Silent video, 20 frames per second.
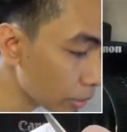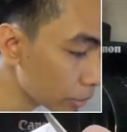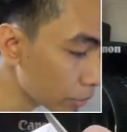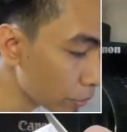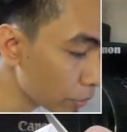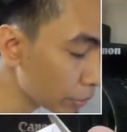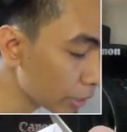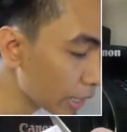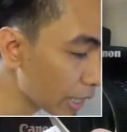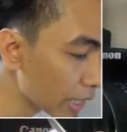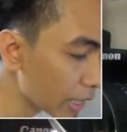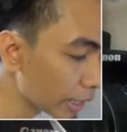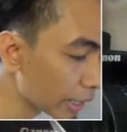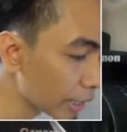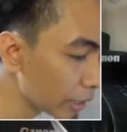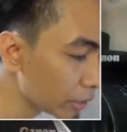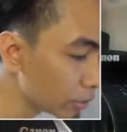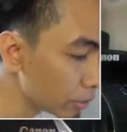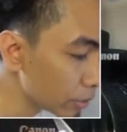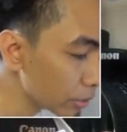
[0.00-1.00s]
Ito yung
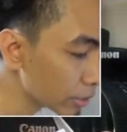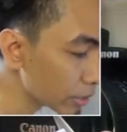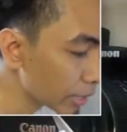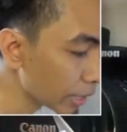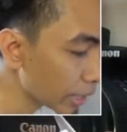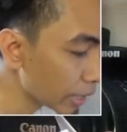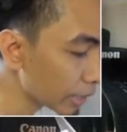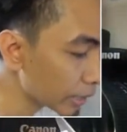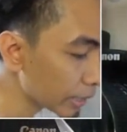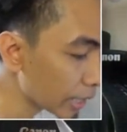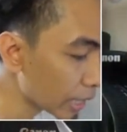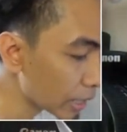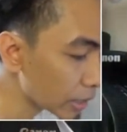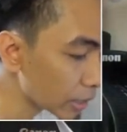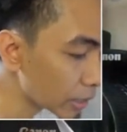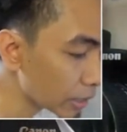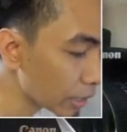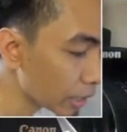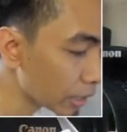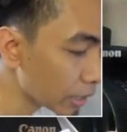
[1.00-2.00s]
nilalagay dun sa
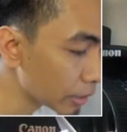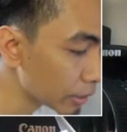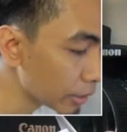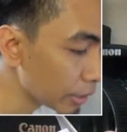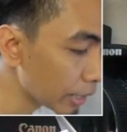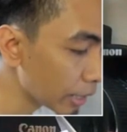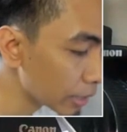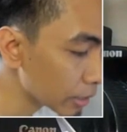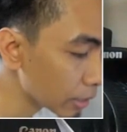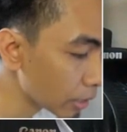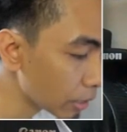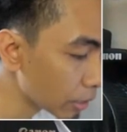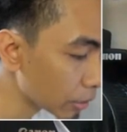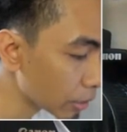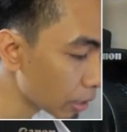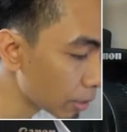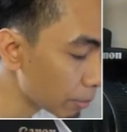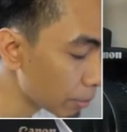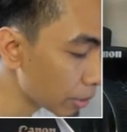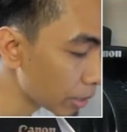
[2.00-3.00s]
taas ng DSLR
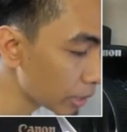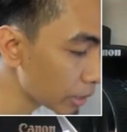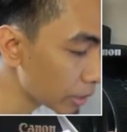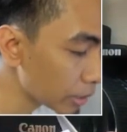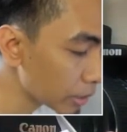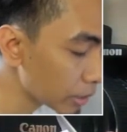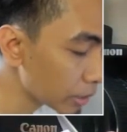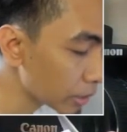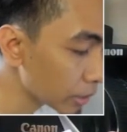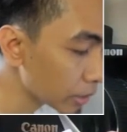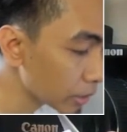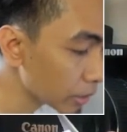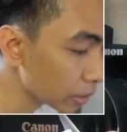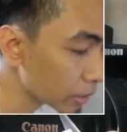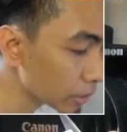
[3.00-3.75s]
cameras.